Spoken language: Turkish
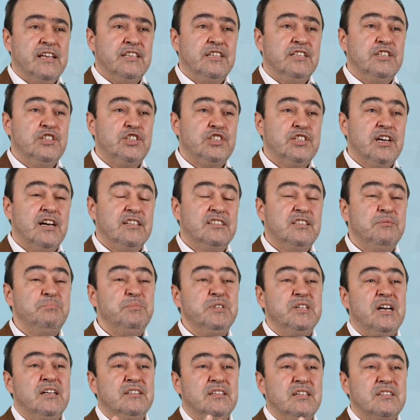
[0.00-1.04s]
gidişatı
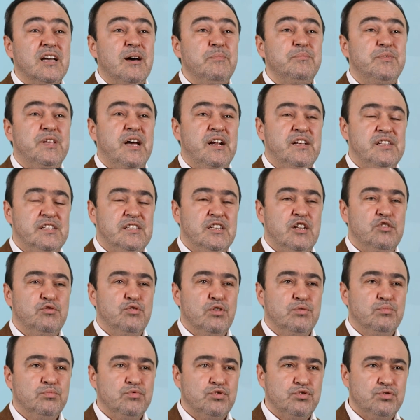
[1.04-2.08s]
bir anda tam tersine
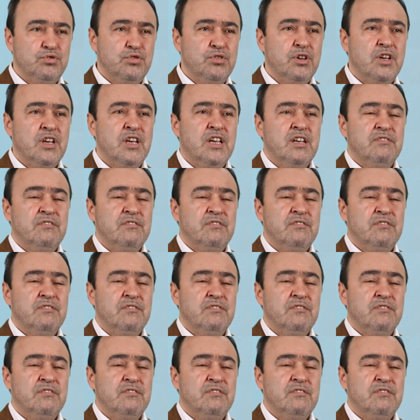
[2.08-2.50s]
dönmüştü